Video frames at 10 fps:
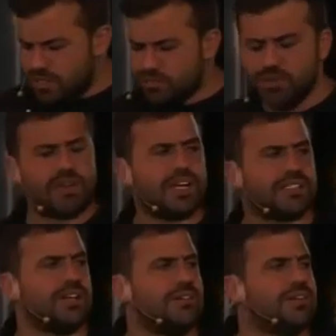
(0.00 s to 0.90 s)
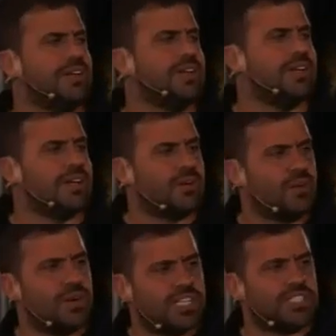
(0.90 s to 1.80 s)
no seu coração.
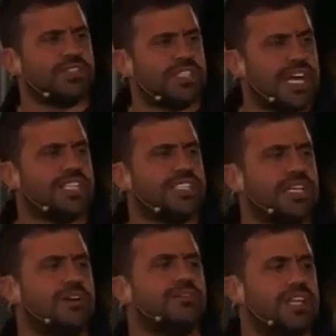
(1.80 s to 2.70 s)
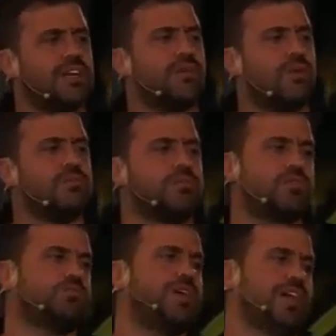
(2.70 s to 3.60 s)
Coletividade não tem como
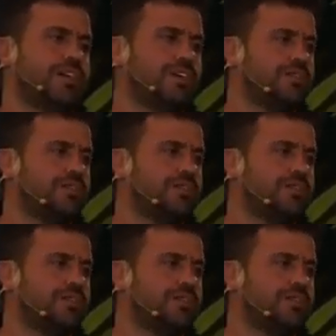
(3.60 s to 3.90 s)
prosperar.